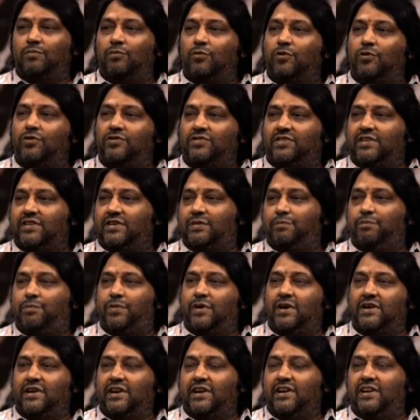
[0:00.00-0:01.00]
மோஸ்ட்
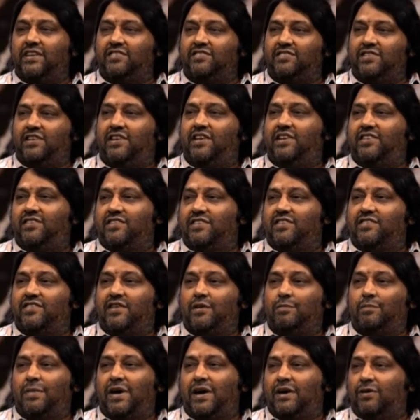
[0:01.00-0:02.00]
இம்பார்ட்டன்ட்
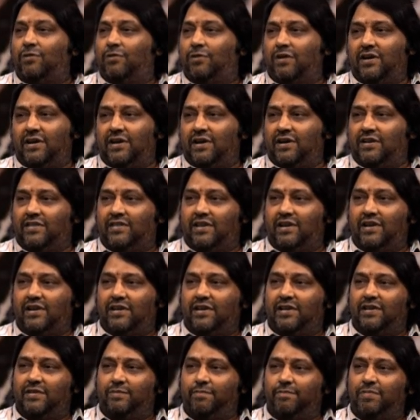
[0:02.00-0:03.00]
டெஸ்டினேஷன்ஸாக பெங்களூரை
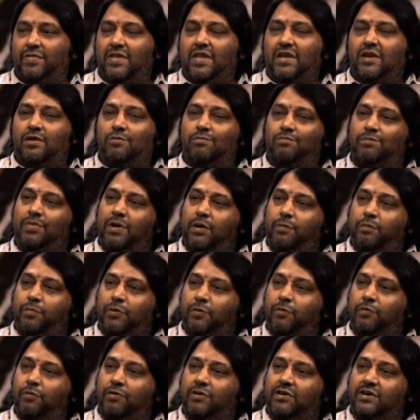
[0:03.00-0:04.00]
கருதுகிறாங்க
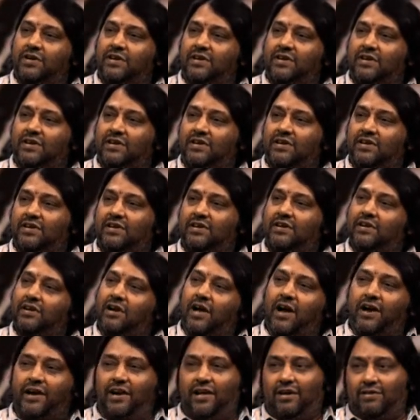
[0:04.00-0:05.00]
பிபிஓக்கு
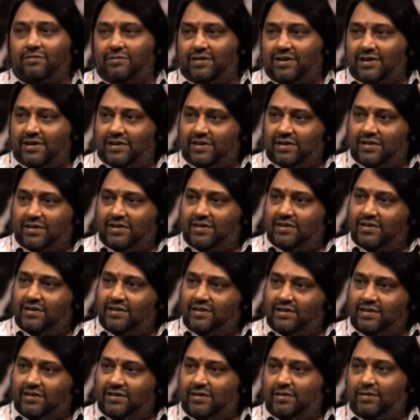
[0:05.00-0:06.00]
நாய்டாவை
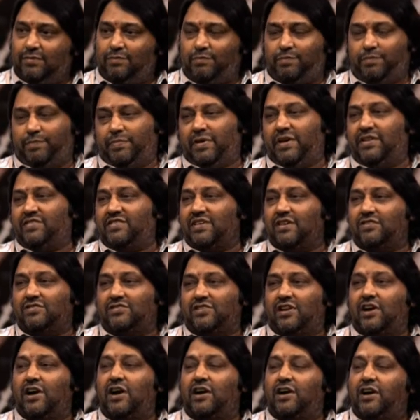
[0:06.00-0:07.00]
பெருசாக
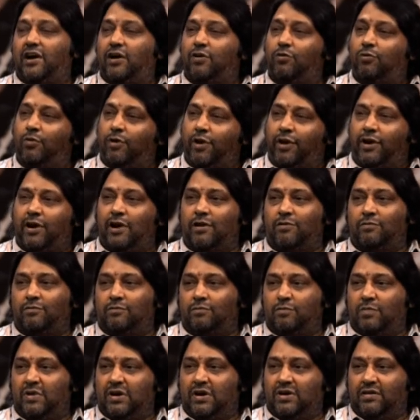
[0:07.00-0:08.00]
வச்சுருக்காங்க
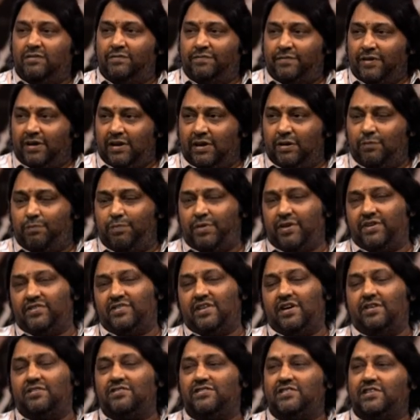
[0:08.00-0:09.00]
குரேகாம்
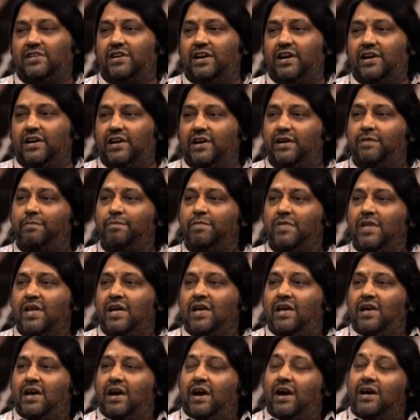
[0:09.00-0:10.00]
பெருசாக வச்சுருக்காங்க
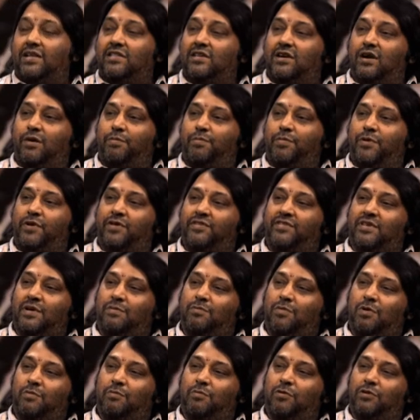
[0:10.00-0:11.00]
அதுக்கப்புறம்
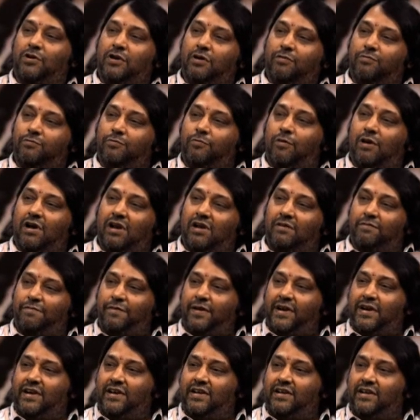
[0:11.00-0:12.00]
சம் அமௌண்ட் ஆஃப்
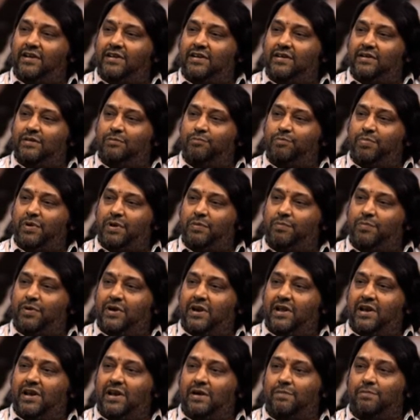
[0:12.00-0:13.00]
குவாலிஃபைட்
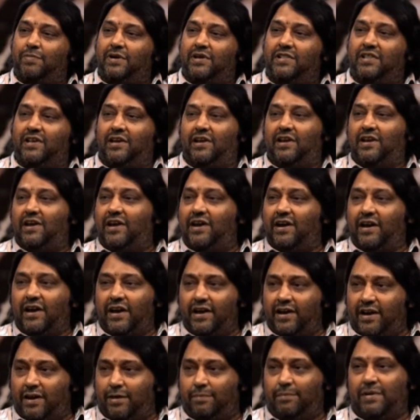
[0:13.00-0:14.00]
பீப்புள் எல்லாம் பார்த்தீங்கன்னா
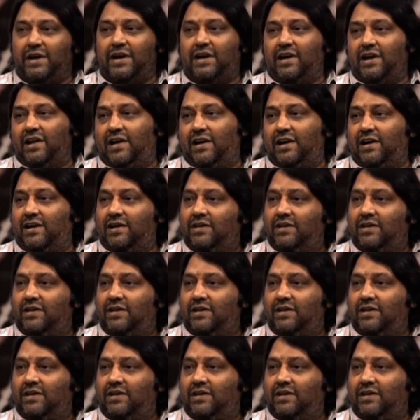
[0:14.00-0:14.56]
ஹைதராபாடில்